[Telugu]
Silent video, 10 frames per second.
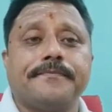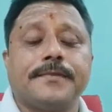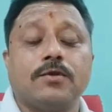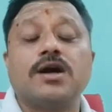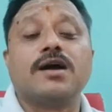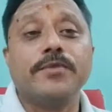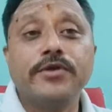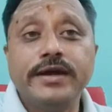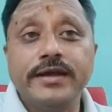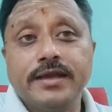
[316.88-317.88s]
ఒక
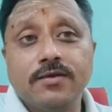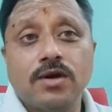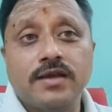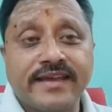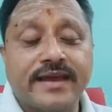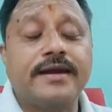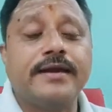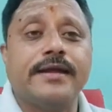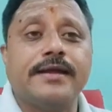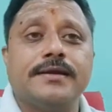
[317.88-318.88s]
కమ్యూనిటీకి ఒక
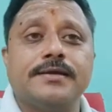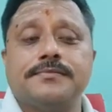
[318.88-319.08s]
సెక్రటరీ ఆయన